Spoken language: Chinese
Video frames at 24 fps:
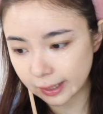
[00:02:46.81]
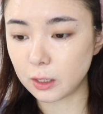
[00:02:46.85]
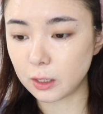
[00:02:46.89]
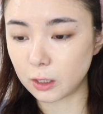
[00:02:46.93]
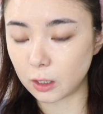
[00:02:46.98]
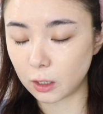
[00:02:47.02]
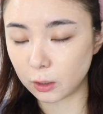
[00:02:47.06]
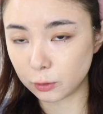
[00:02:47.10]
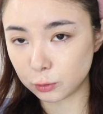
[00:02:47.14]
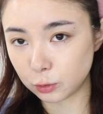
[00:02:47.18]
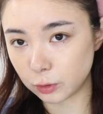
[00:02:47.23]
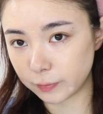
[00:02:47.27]

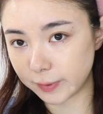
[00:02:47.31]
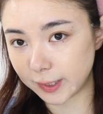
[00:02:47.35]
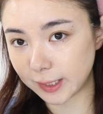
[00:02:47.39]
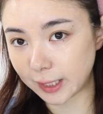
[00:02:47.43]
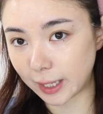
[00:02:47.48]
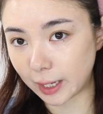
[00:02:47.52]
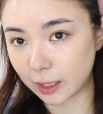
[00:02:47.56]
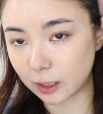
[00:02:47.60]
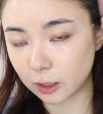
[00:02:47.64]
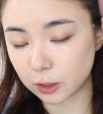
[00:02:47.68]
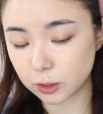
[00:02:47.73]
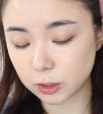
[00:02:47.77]
然后随便
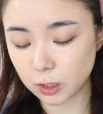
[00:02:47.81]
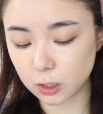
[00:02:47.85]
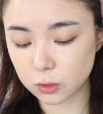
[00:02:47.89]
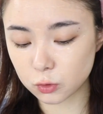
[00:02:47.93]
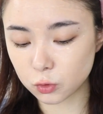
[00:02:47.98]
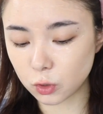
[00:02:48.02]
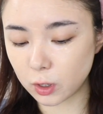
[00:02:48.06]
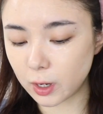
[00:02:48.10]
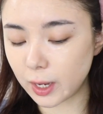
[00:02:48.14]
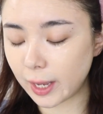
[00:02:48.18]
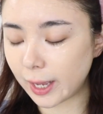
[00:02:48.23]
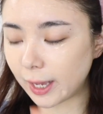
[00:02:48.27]
拿一个上
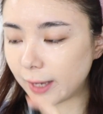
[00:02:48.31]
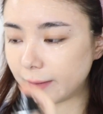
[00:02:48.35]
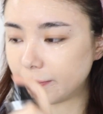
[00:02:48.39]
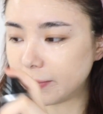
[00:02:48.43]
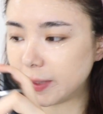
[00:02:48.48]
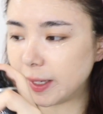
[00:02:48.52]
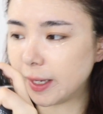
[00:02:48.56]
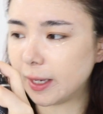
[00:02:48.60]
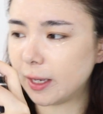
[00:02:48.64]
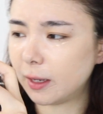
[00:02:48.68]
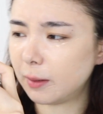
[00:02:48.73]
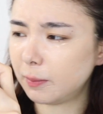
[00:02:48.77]
妆海
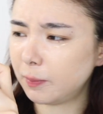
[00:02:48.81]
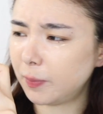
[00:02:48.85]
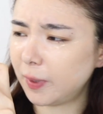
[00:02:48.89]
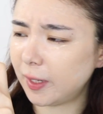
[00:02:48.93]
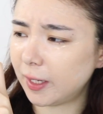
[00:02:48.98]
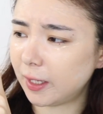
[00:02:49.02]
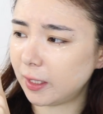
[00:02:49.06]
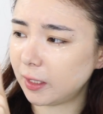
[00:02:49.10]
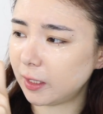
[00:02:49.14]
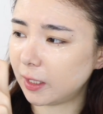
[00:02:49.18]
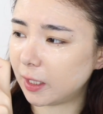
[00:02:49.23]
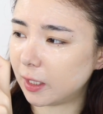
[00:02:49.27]
绵，
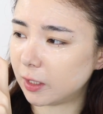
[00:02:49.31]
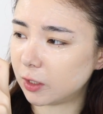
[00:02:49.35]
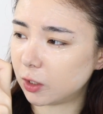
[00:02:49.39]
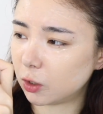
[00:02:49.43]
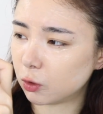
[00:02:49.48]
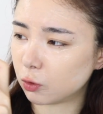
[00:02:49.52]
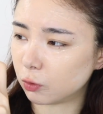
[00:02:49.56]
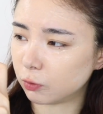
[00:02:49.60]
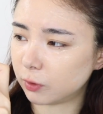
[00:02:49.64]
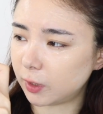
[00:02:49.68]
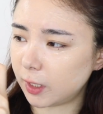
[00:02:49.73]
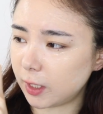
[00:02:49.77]
喷一点这
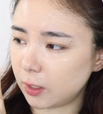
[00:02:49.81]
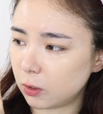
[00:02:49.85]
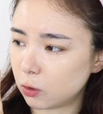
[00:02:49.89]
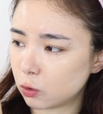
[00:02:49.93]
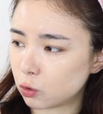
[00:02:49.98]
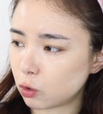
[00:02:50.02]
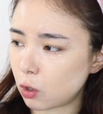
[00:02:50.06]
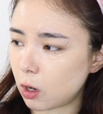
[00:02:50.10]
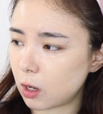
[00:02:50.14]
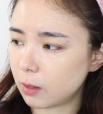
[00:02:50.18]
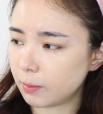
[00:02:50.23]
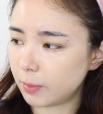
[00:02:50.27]
种定
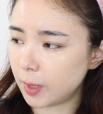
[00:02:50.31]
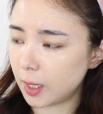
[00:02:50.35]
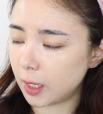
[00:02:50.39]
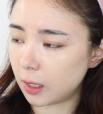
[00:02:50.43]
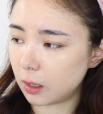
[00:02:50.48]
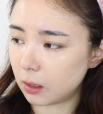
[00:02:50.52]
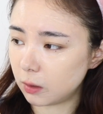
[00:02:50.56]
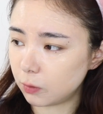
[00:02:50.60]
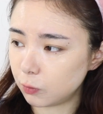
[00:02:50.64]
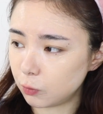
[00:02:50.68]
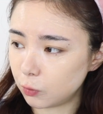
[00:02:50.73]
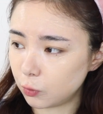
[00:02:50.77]
妆
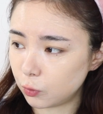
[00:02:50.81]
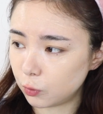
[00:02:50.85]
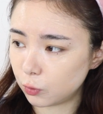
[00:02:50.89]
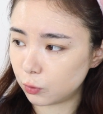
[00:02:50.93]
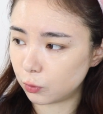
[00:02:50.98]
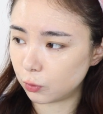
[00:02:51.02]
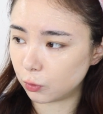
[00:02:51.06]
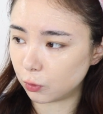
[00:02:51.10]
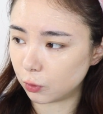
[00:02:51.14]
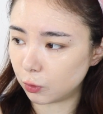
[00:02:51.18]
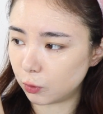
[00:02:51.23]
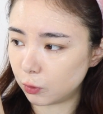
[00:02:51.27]
喷雾，